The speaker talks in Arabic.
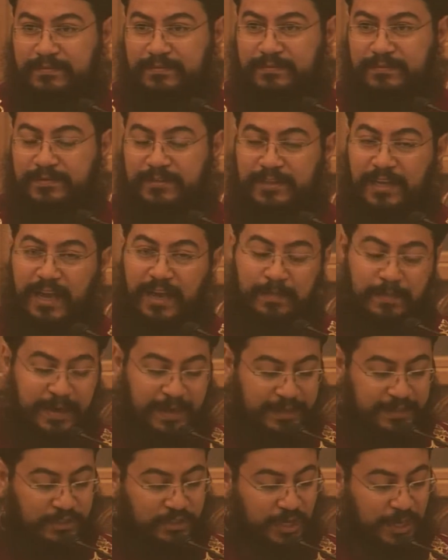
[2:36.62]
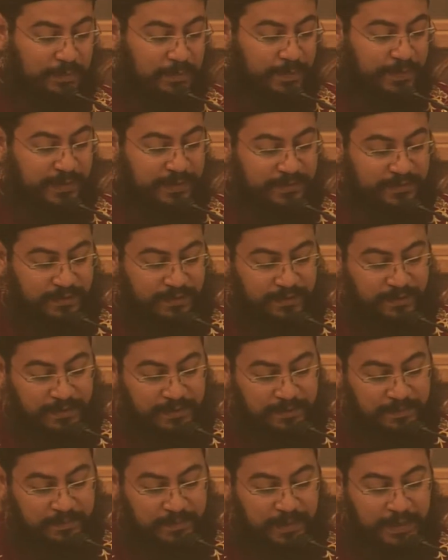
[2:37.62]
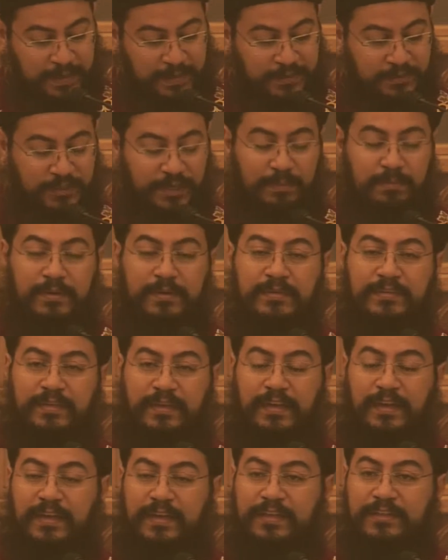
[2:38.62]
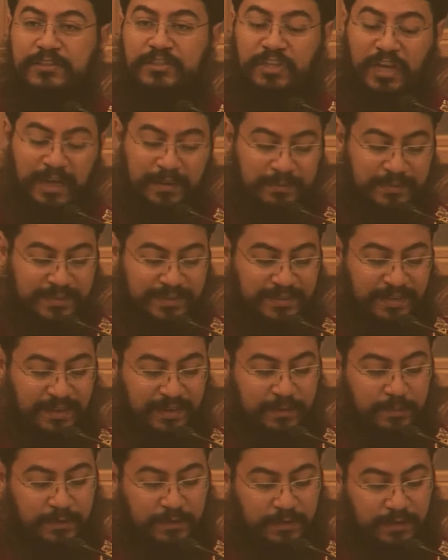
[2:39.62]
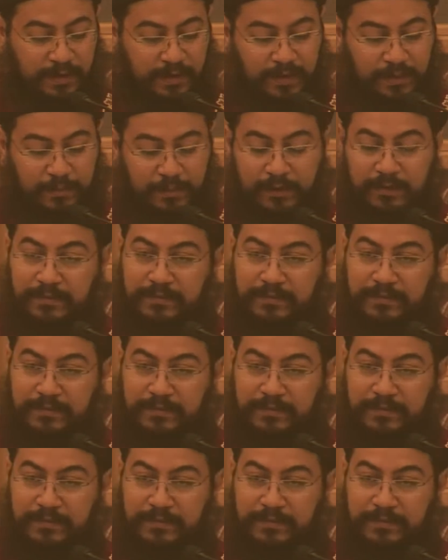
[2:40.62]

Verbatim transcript: صعبه كان شعب بني اسرائيل شعب بني اسرائيل كان شعب صلب الرقبه